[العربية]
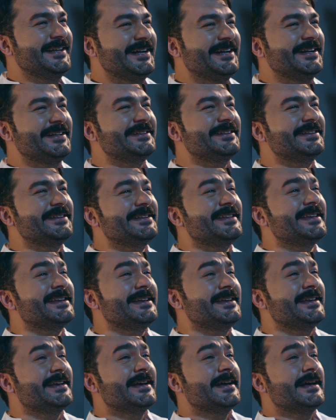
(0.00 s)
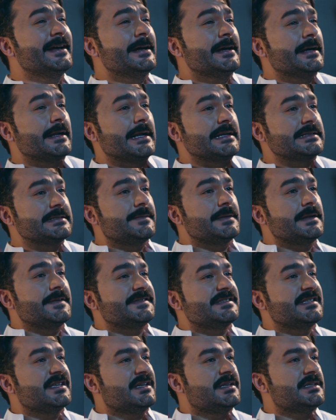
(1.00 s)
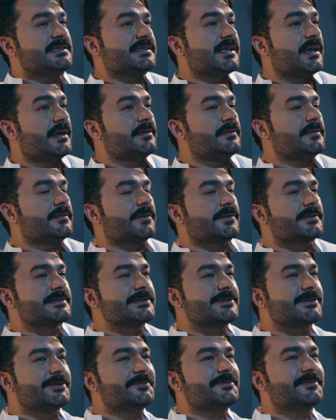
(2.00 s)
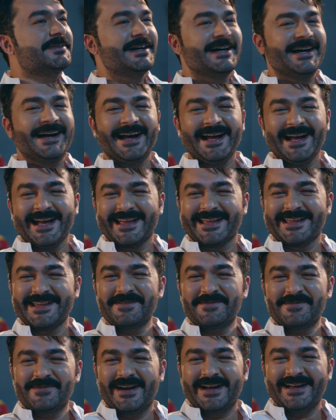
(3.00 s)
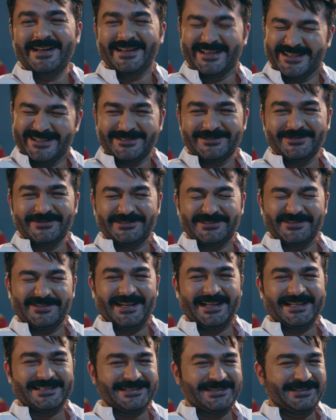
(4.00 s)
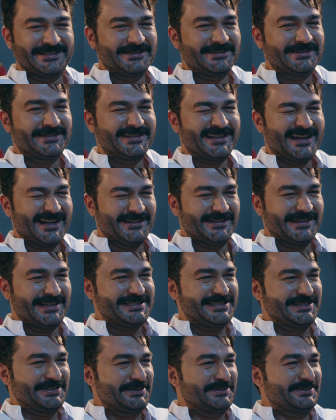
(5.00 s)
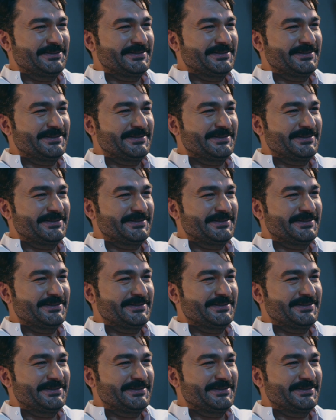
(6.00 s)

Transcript: عندي راح اسمي نفسي عيسى هند رستم اخ يمه شوف شوف الحكي الحلو راح اقول حكي حلو